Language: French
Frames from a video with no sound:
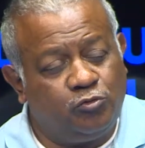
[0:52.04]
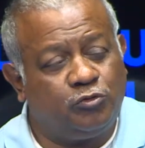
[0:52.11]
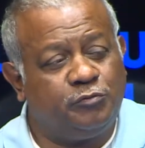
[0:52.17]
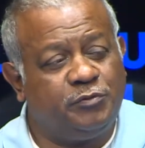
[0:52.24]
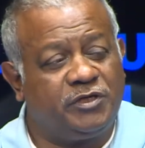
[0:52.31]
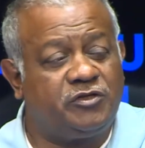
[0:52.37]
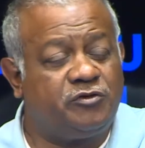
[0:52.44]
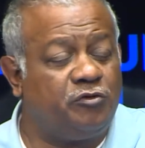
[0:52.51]

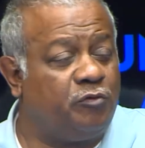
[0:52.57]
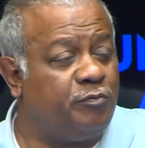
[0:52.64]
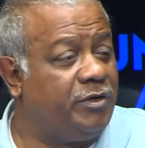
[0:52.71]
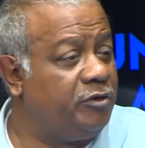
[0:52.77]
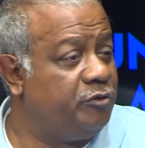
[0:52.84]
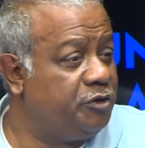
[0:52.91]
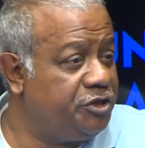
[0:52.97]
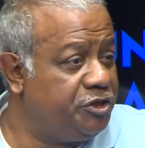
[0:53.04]
bien sûr, on parle
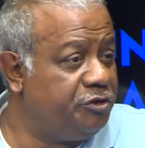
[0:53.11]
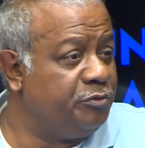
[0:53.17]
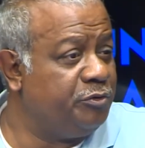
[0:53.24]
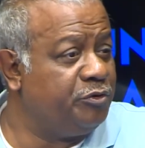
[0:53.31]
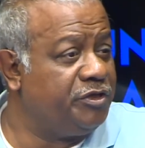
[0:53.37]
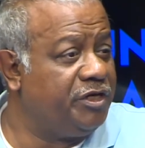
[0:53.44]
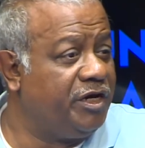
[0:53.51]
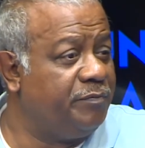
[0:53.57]
de
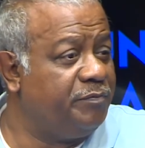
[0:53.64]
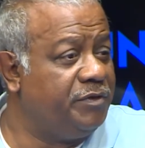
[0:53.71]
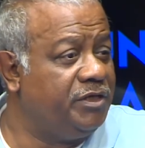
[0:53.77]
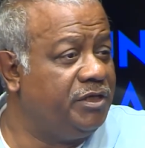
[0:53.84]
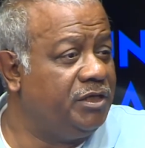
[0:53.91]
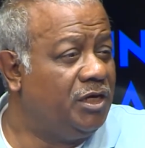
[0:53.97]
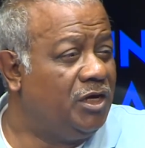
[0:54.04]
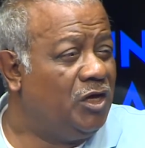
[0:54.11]
chimiothérapie,
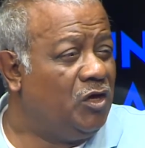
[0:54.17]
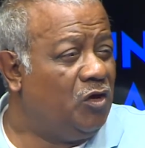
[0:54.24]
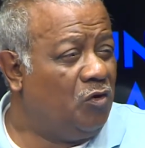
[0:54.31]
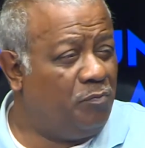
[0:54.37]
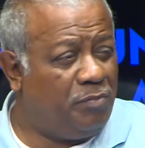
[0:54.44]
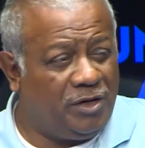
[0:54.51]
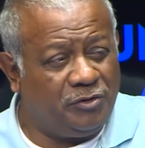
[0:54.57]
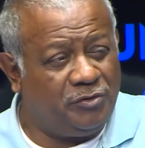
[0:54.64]
on
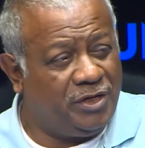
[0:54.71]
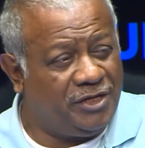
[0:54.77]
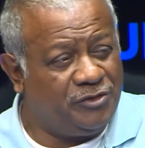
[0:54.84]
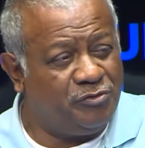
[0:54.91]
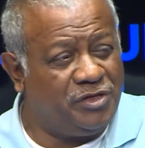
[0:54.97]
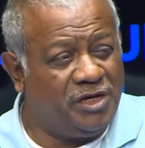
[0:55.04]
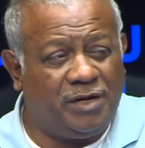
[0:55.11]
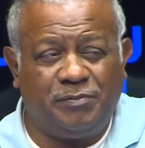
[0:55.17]
parle de
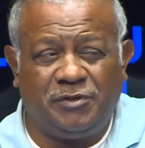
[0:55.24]
radiothérapie,